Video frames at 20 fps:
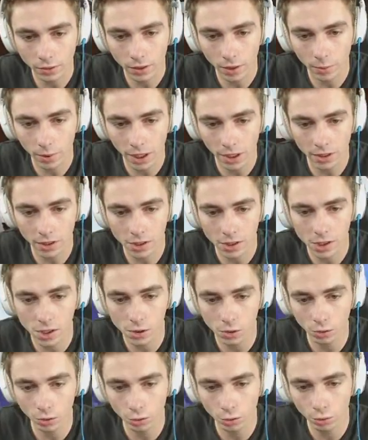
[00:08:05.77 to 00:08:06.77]
Très bien,
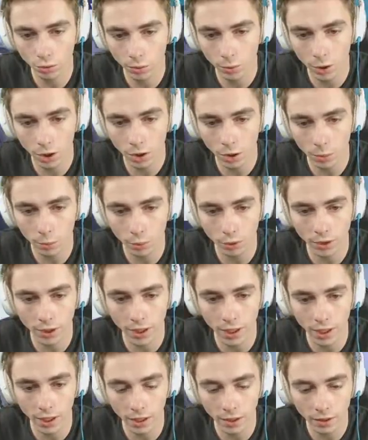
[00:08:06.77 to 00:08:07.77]
je suis mort pour
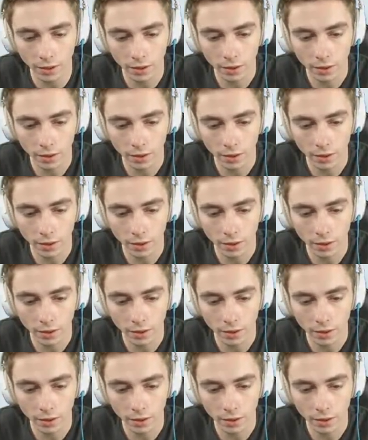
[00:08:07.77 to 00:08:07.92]
rien.